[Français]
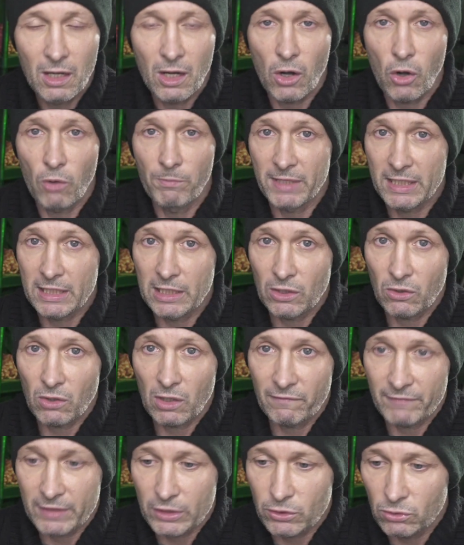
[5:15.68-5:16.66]
en
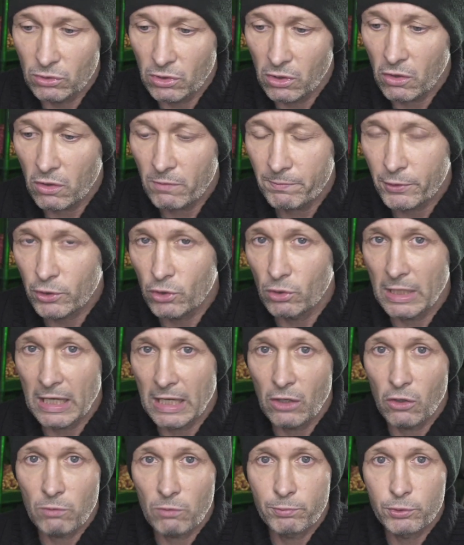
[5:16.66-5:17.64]
m'éclairant avec une lampe, que la
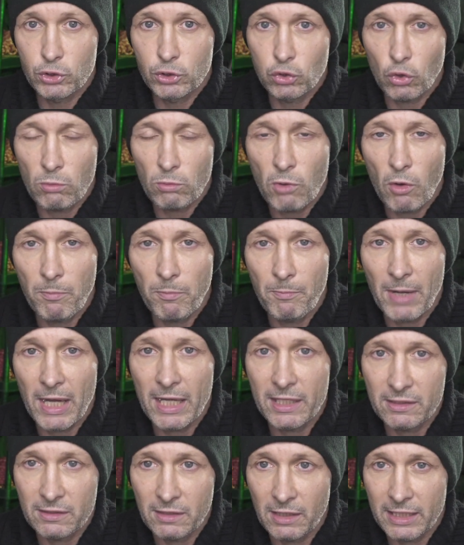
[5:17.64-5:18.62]
lampe tombe en
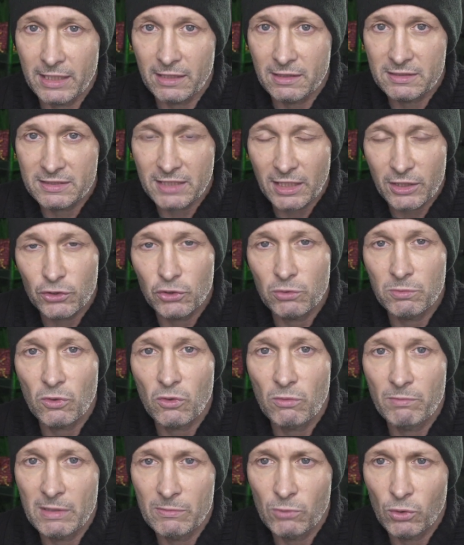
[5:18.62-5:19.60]
panne exactement
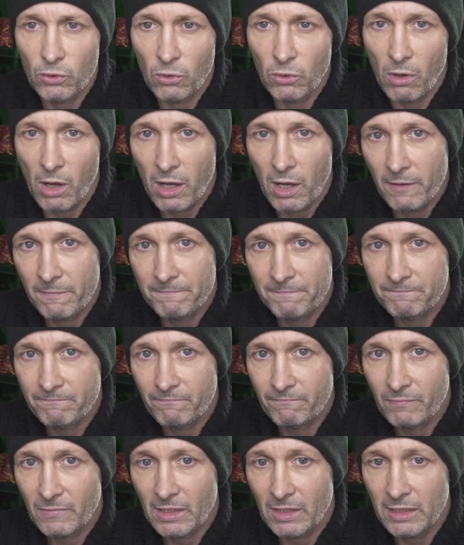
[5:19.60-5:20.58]
au même endroit
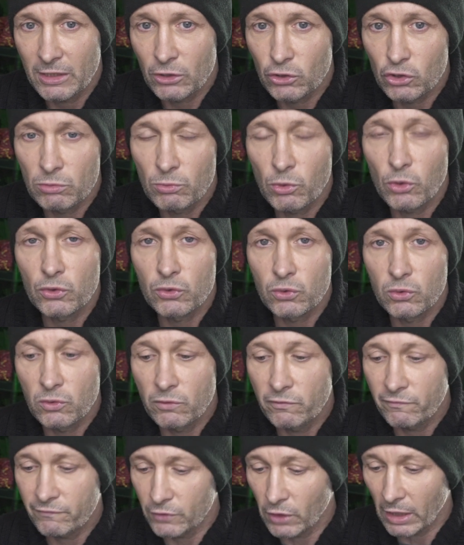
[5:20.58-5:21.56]
et que je me
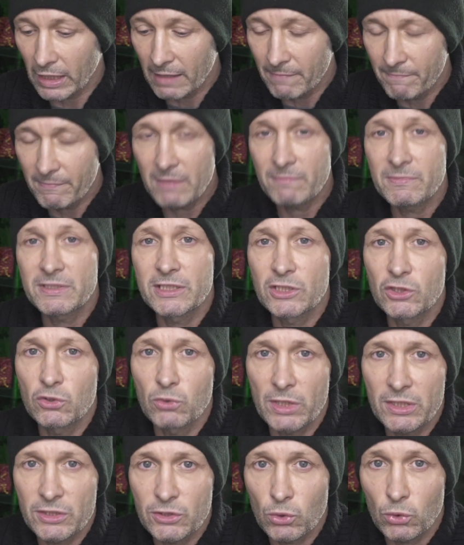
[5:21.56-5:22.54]
retrouve dans la même
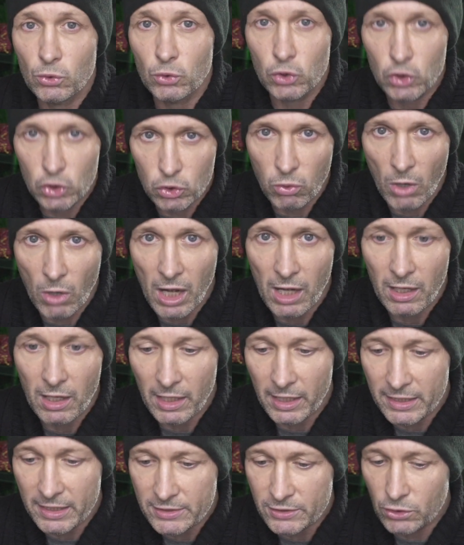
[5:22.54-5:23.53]
situation de choix.
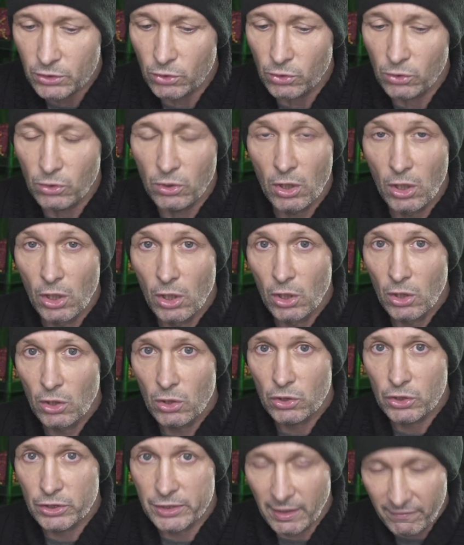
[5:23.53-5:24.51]
Est-ce que
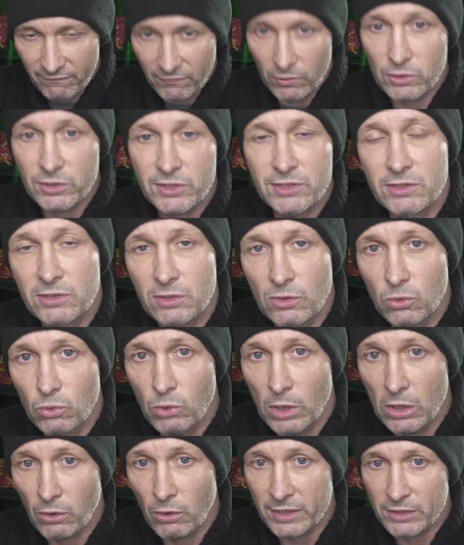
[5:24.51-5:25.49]
j'avance
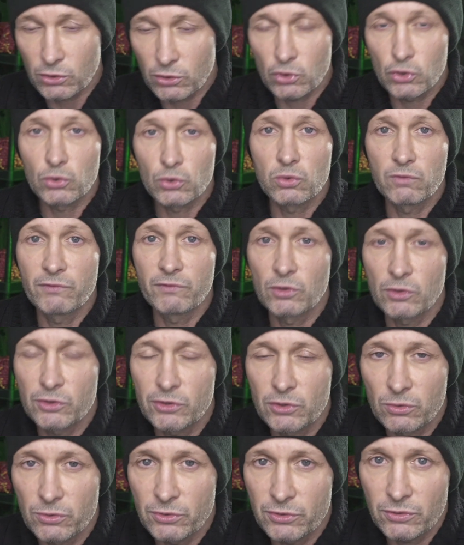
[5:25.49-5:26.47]
ou alors est-ce que je trouve une autre
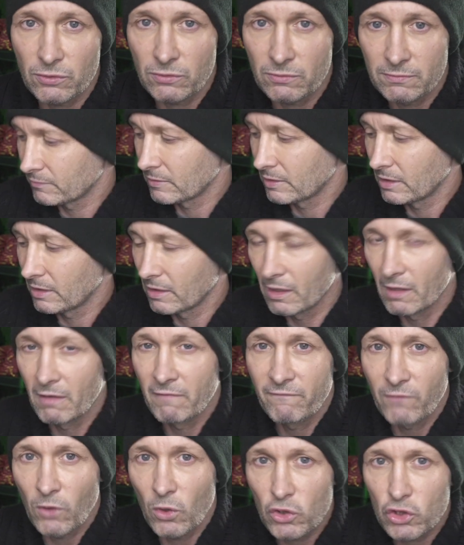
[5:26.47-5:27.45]
solution
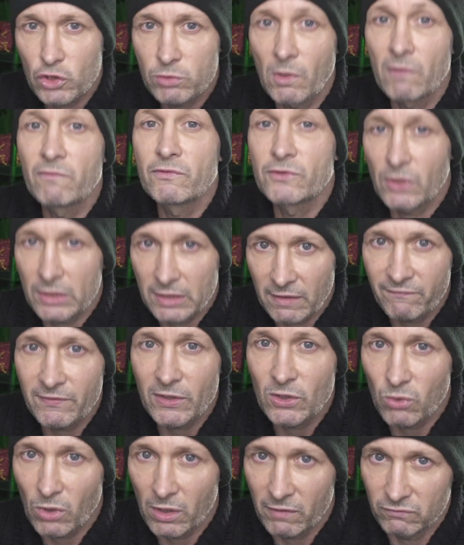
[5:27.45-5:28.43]
Franchement, vous auriez
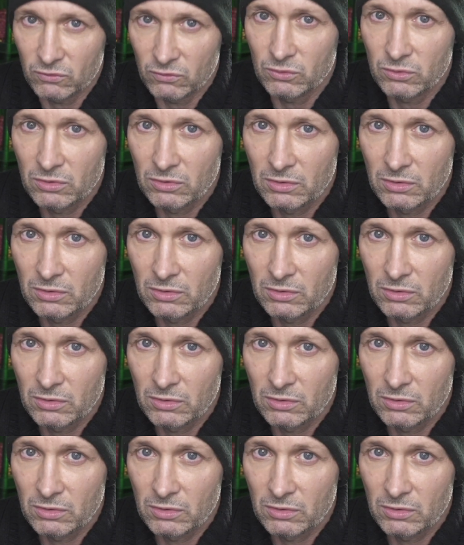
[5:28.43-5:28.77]
fait quoi vous